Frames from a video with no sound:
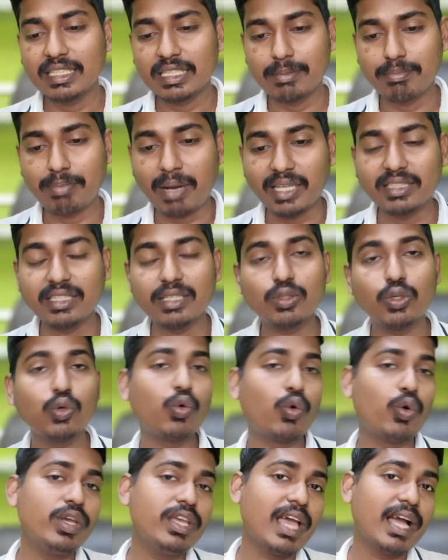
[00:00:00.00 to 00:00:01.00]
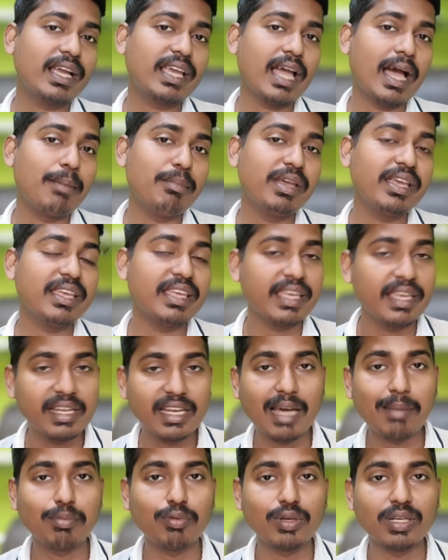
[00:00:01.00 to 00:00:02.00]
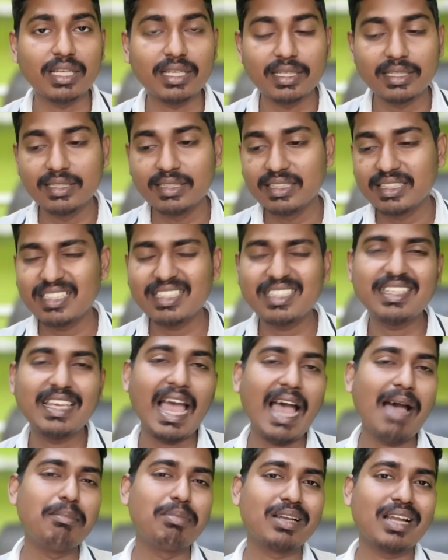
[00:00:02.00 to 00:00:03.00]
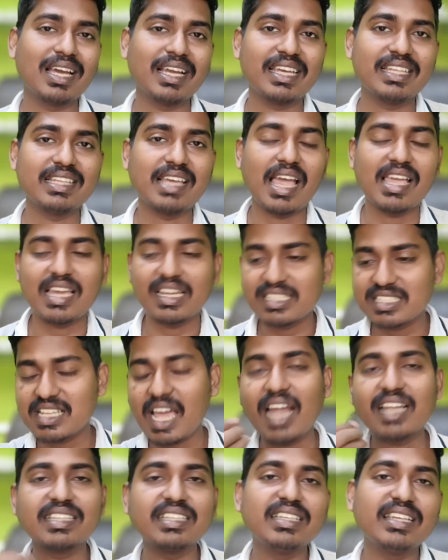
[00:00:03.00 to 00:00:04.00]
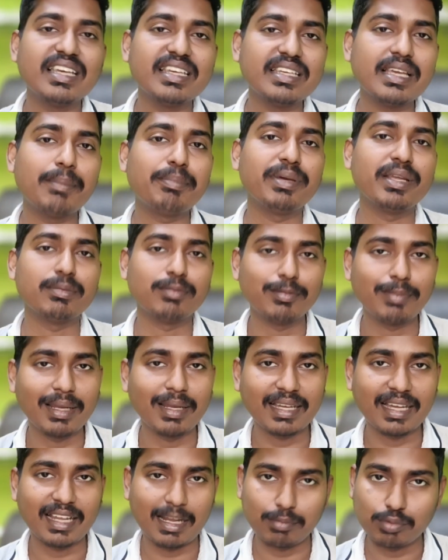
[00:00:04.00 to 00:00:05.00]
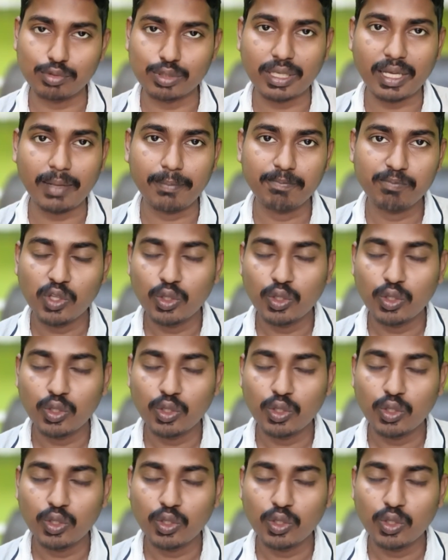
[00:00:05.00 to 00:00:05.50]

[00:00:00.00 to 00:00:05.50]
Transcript: कि भाई देखो कोई आके हमें ये ना बोले कि क्या बना के दिया यार चार दिन नहीं गया फिर मोबाइल खराब हो गया